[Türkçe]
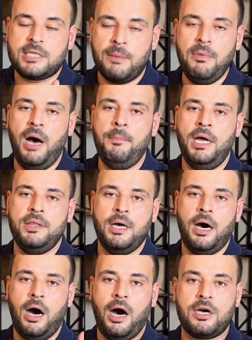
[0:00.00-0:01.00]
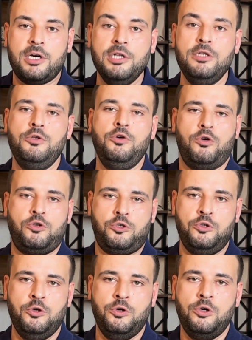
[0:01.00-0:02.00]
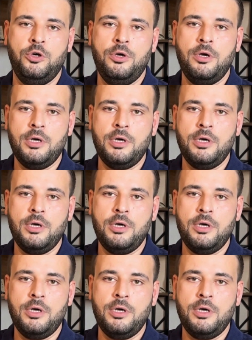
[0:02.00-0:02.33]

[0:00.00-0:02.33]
tamamen akıl yoksunu